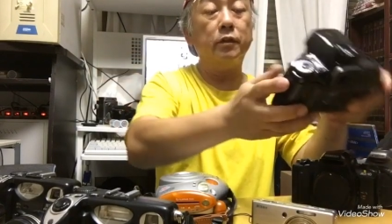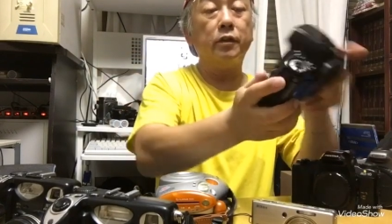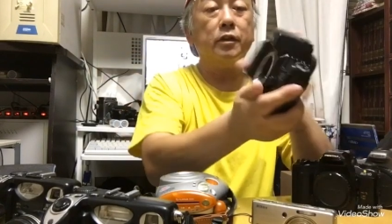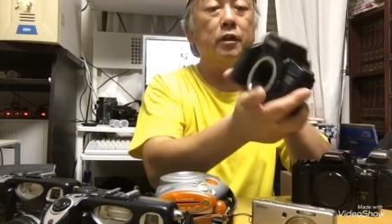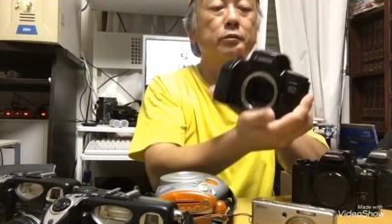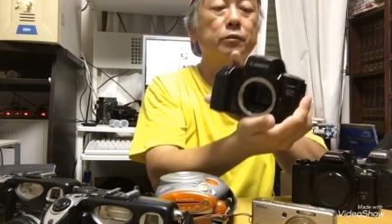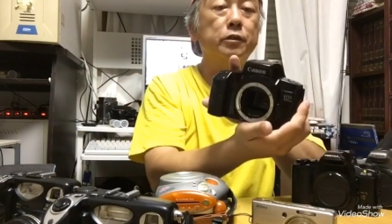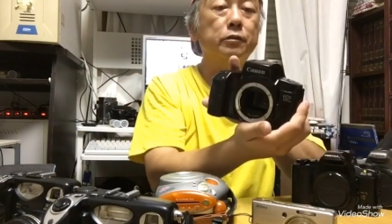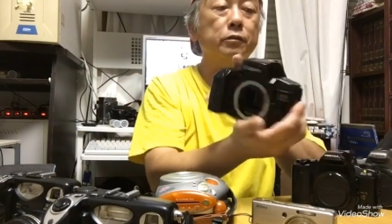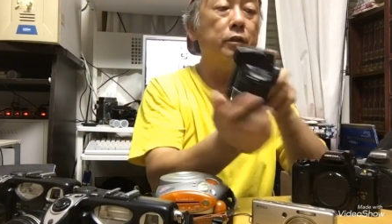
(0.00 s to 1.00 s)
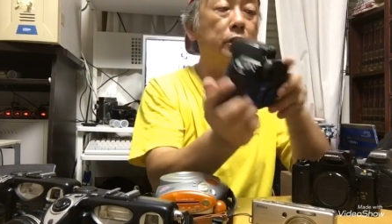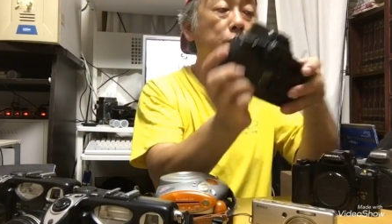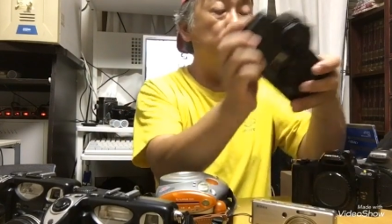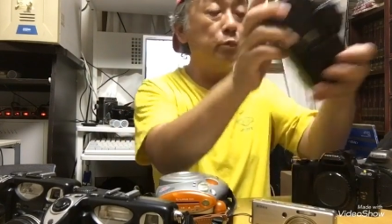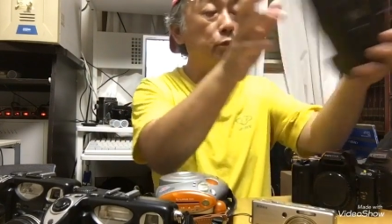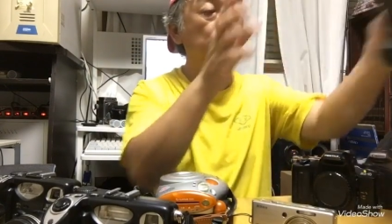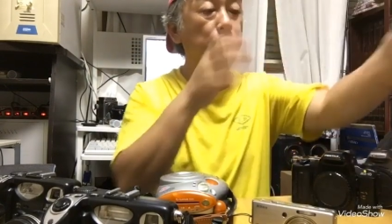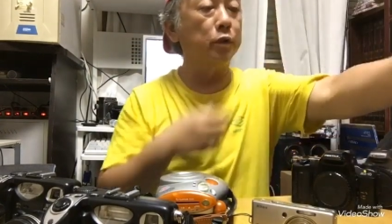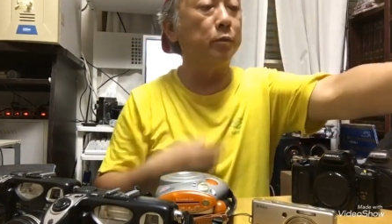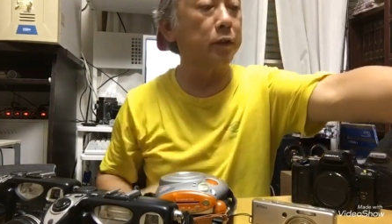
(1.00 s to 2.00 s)
109D、これも
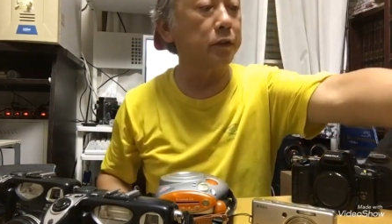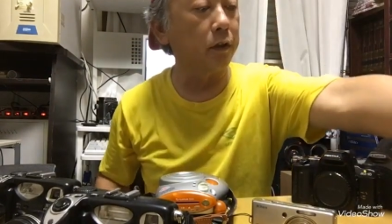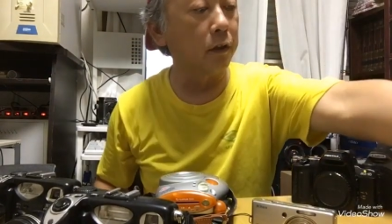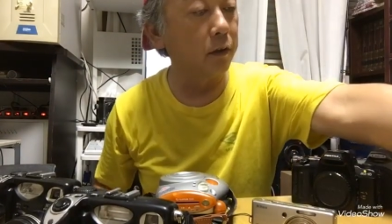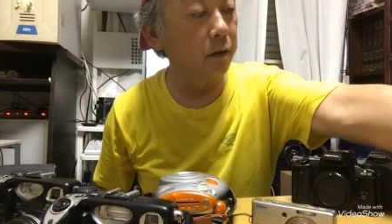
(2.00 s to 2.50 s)
動きました。